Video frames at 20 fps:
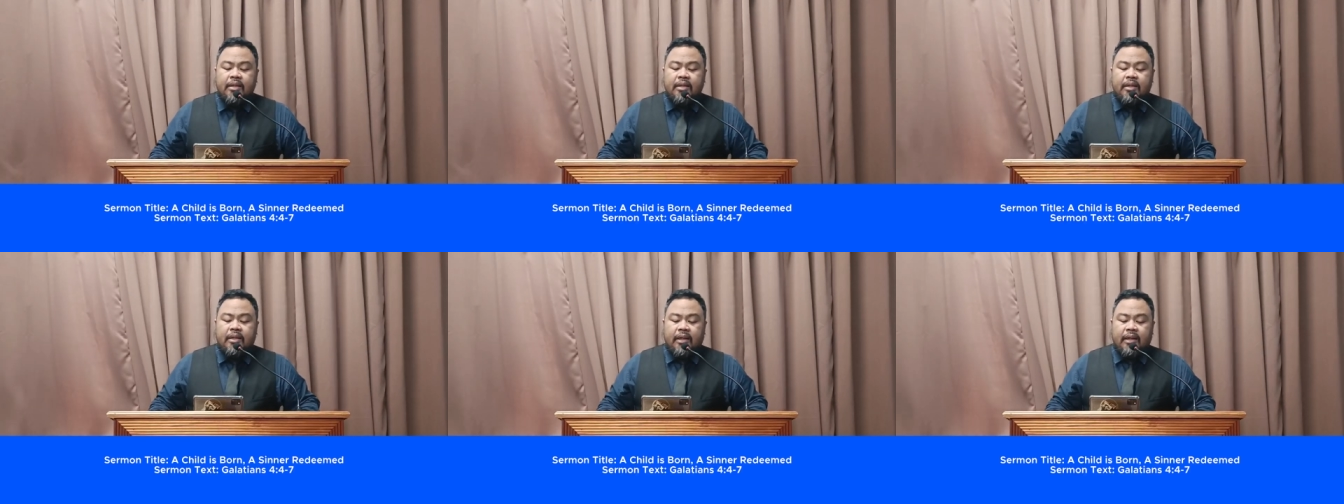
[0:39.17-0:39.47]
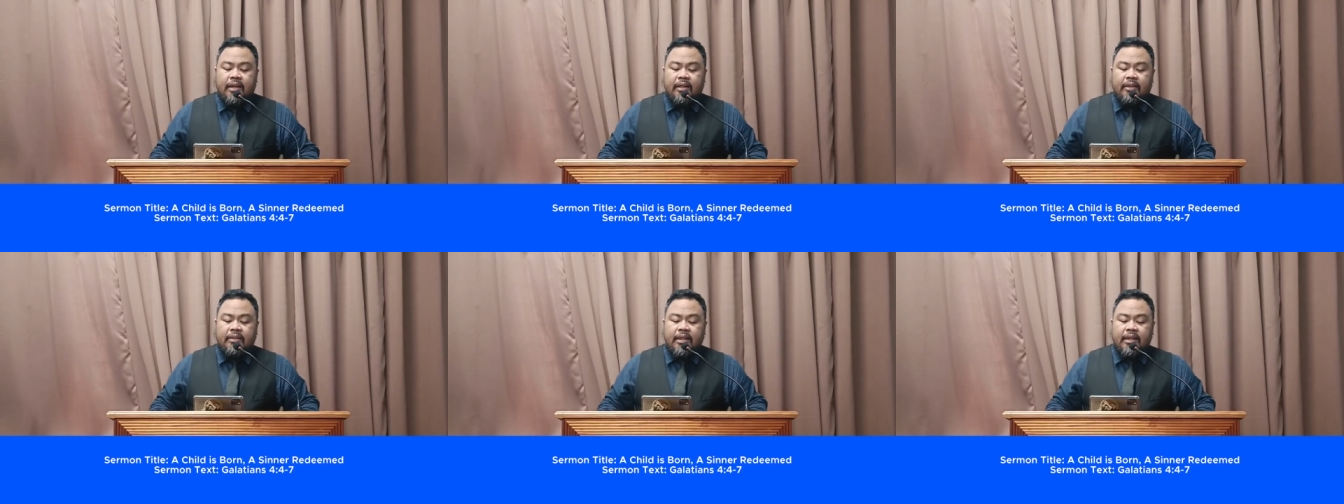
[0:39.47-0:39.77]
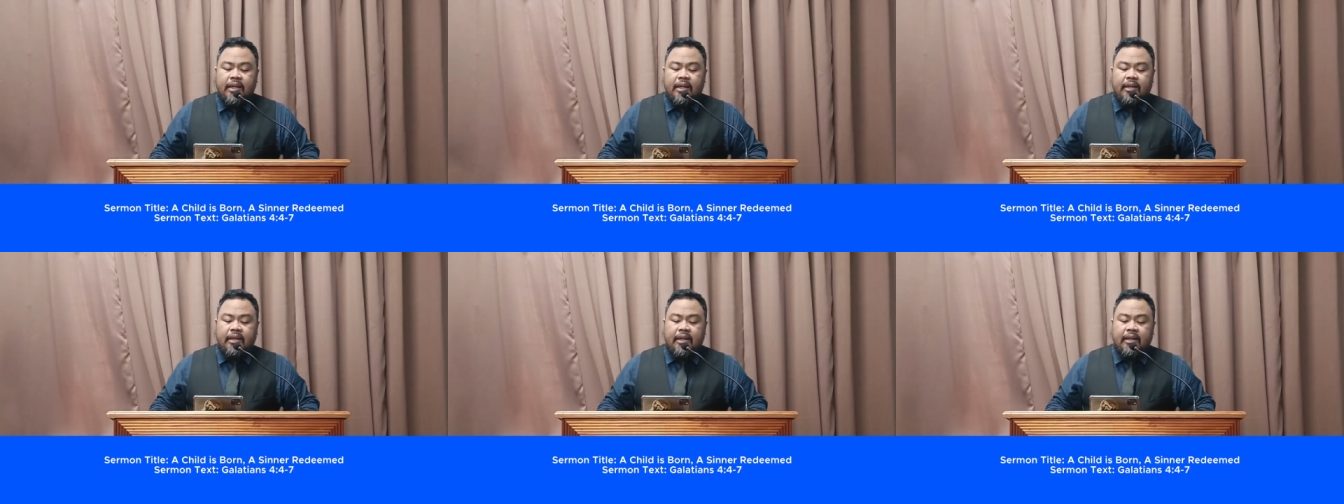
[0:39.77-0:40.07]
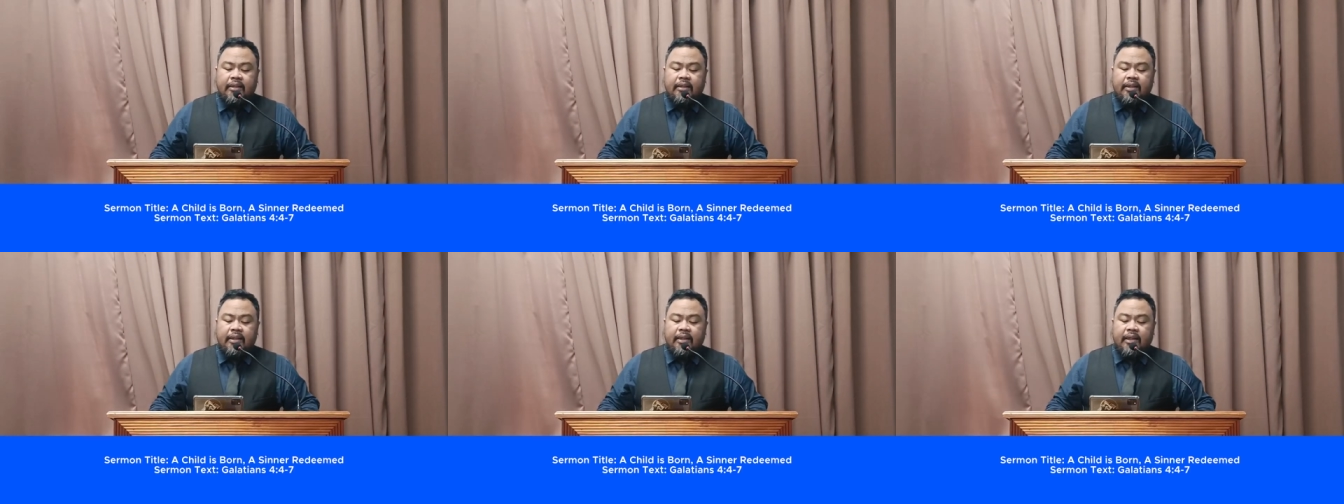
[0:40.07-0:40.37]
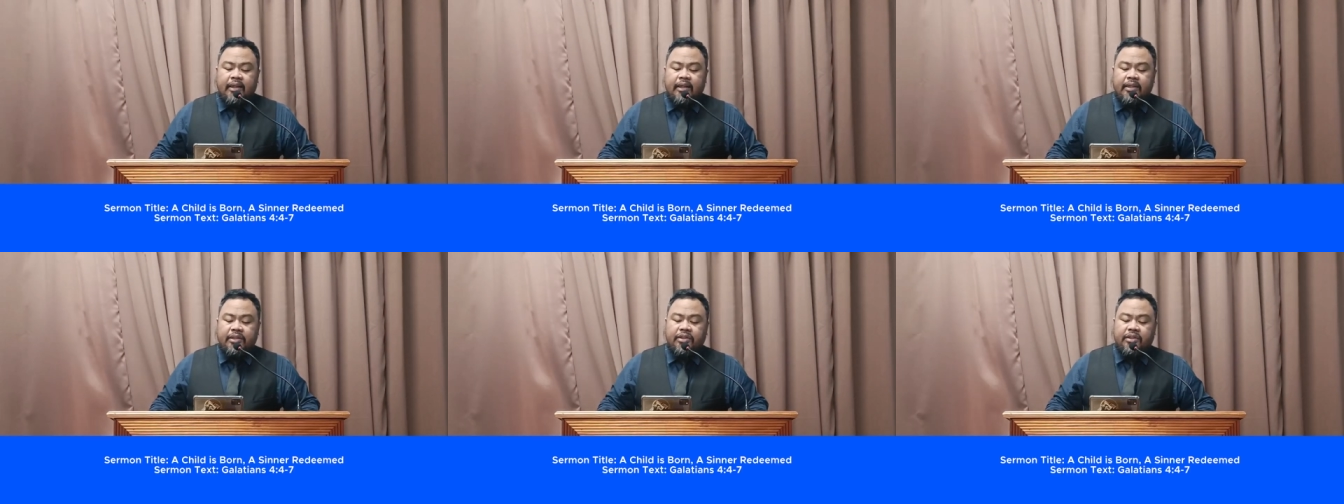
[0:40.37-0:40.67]
uh, sa aklat ng
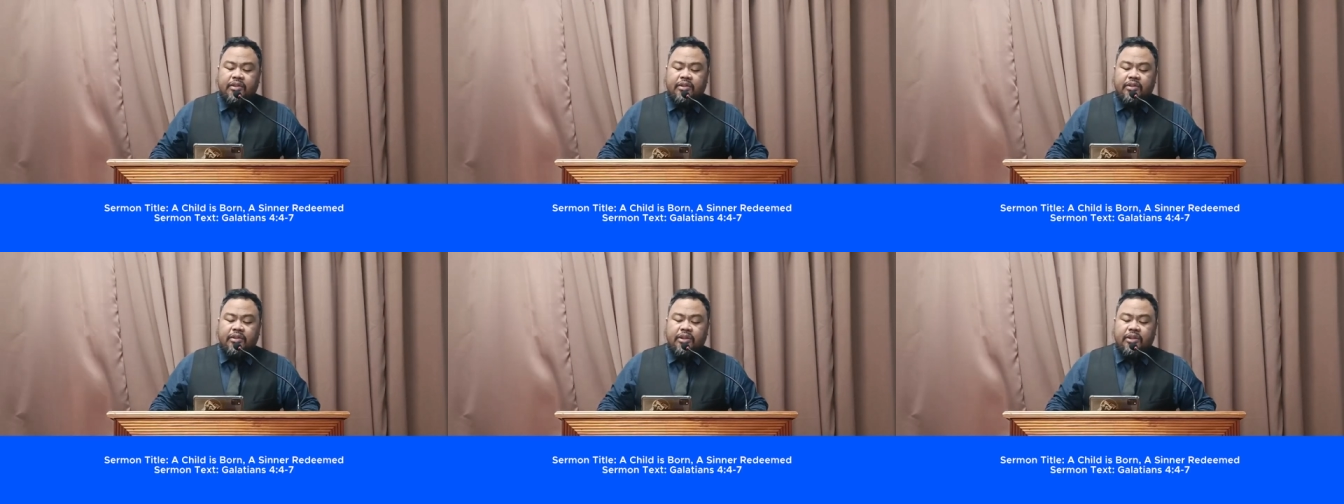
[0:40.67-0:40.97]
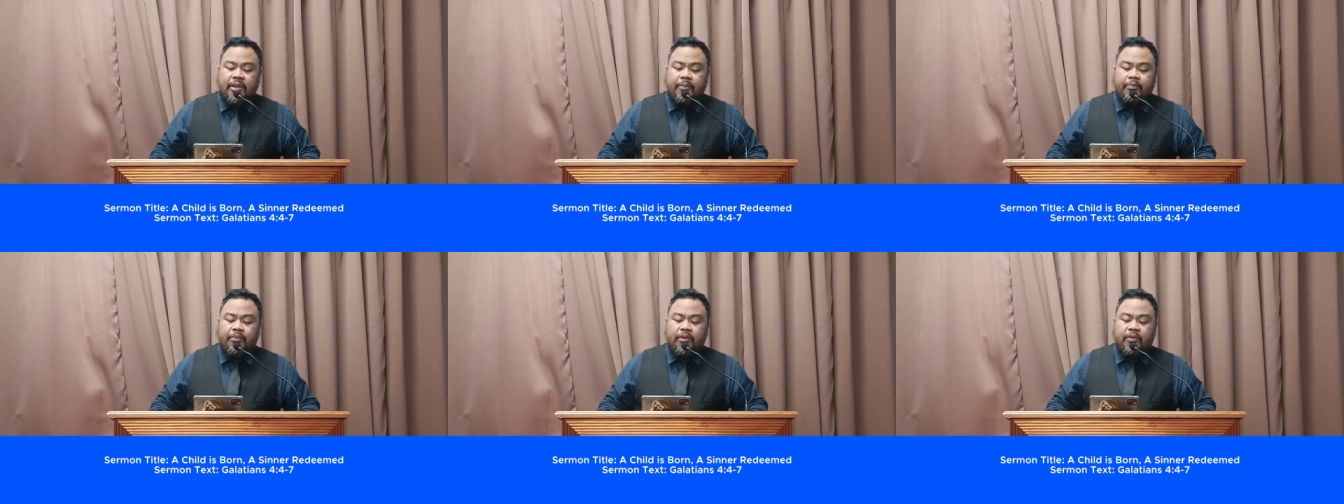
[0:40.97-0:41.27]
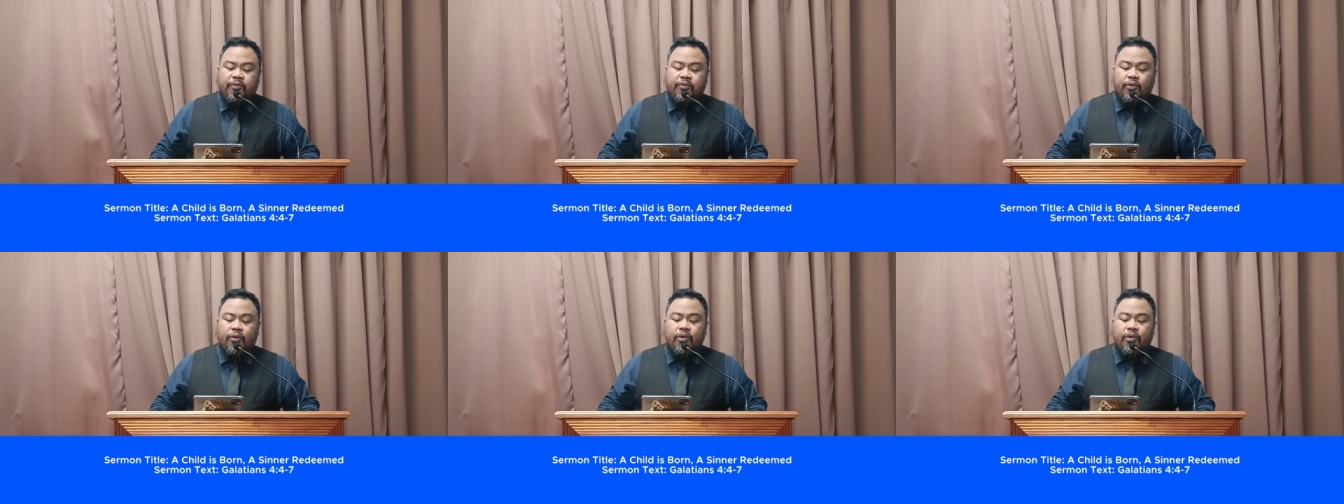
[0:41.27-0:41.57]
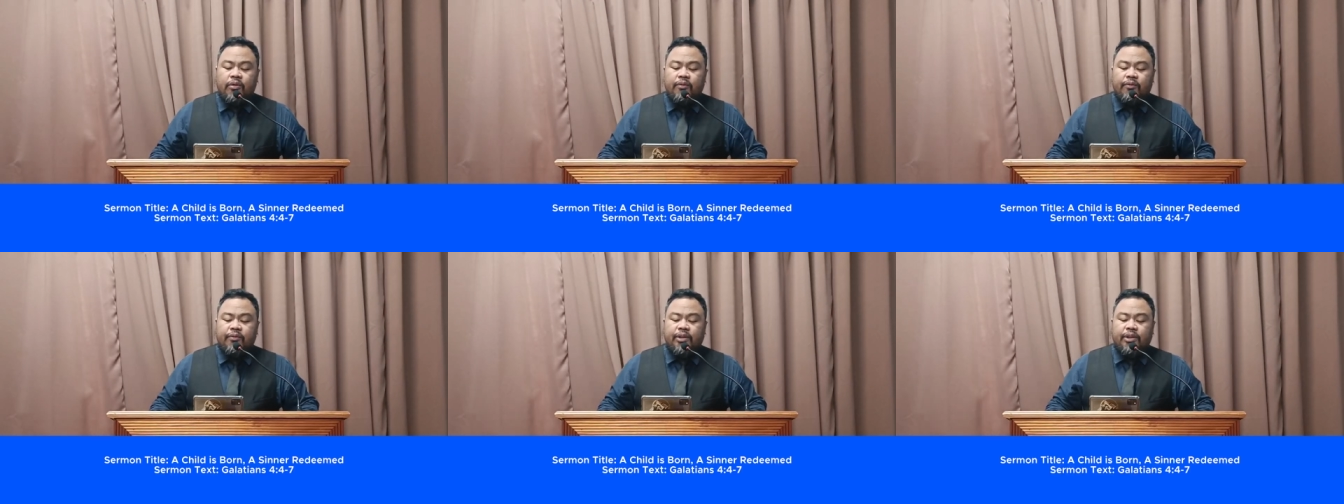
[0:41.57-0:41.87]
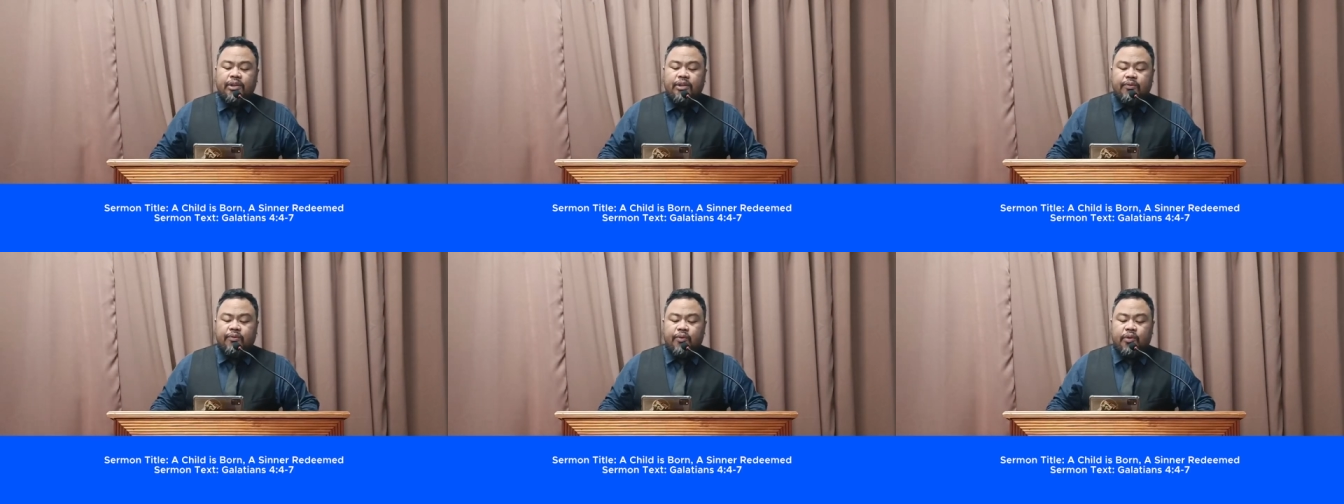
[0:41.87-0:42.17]
Galatians chapter 4
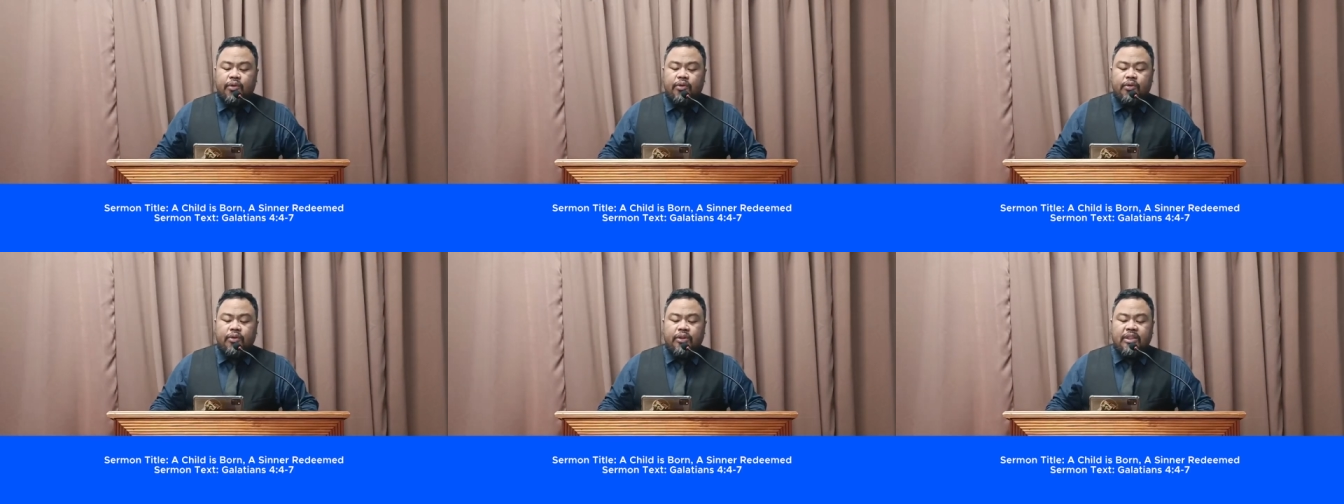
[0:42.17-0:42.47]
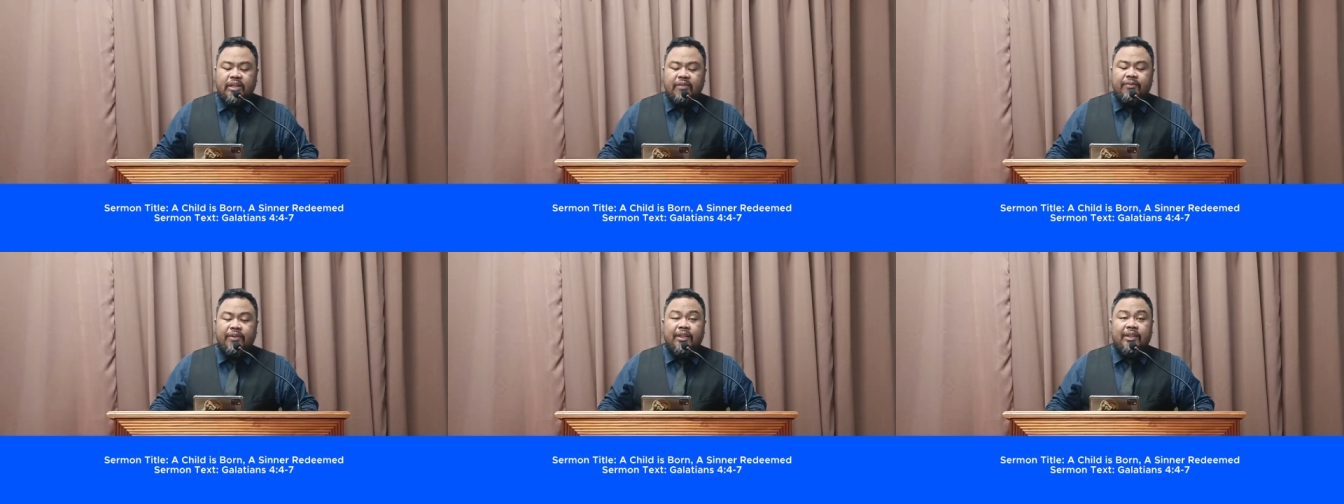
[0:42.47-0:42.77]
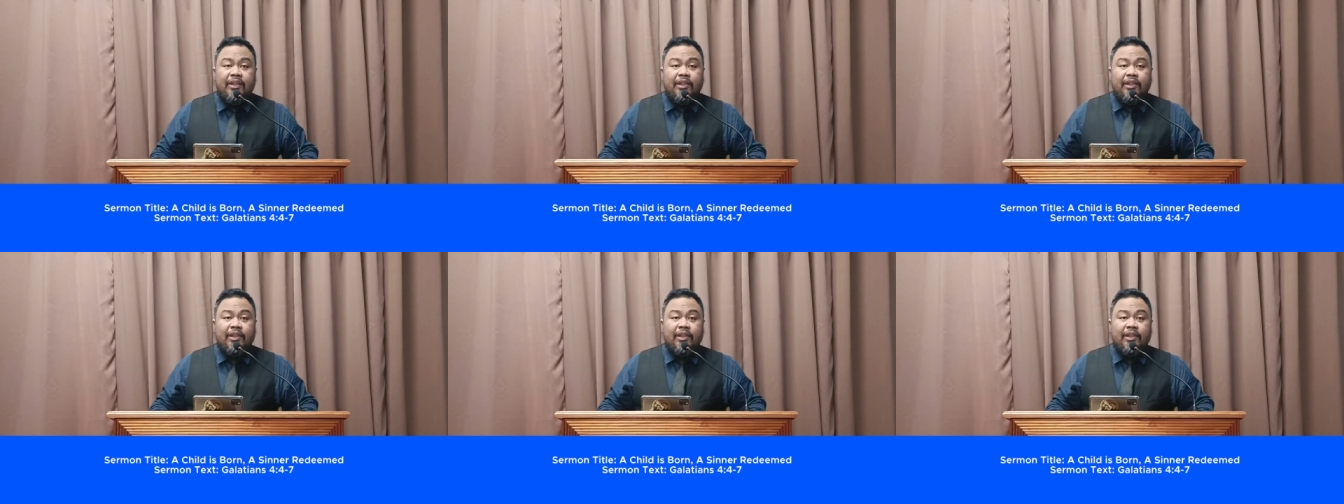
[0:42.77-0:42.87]
verses 4 to 7.